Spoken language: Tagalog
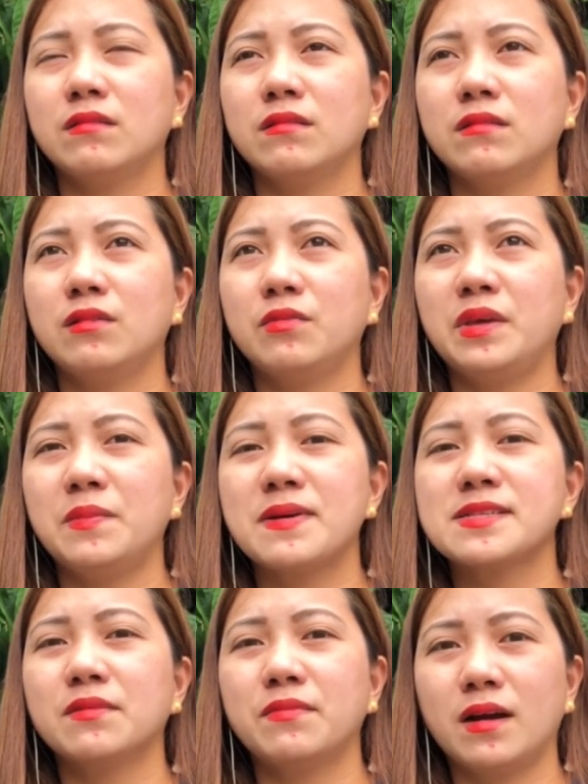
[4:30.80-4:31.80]

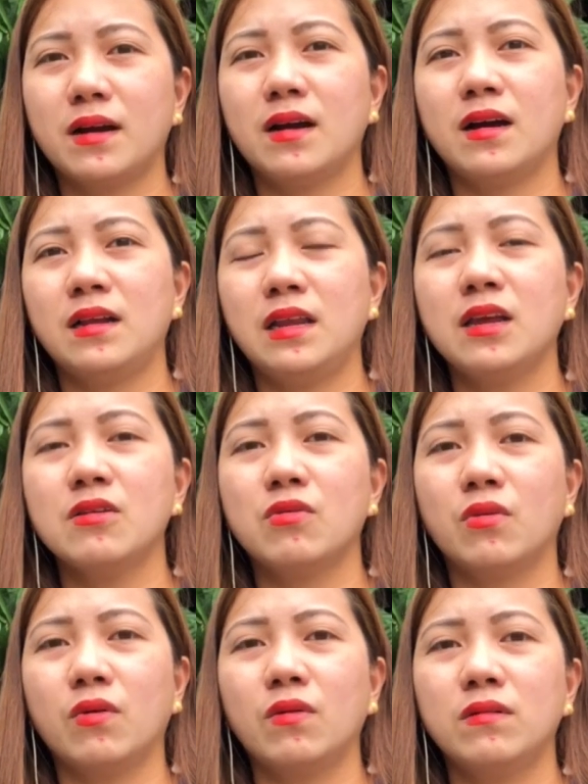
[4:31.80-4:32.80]
lumipas ang mga
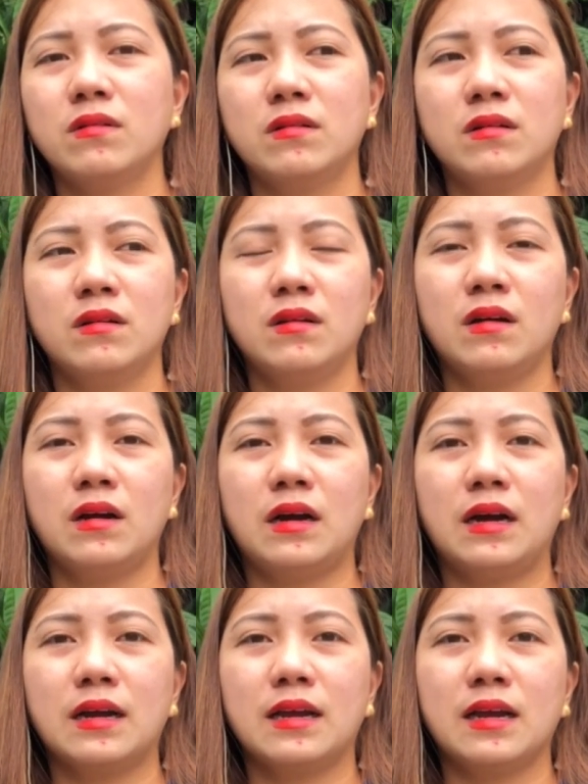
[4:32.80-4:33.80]
linggo
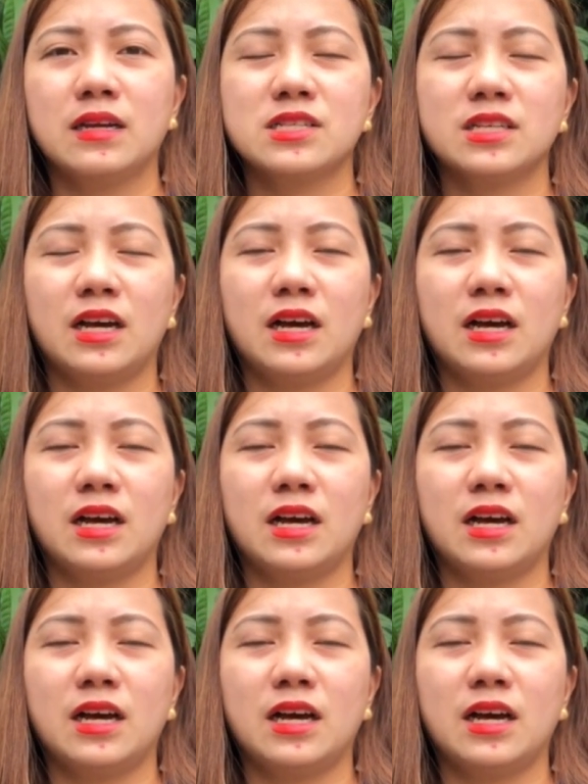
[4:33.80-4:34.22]
hanggang sa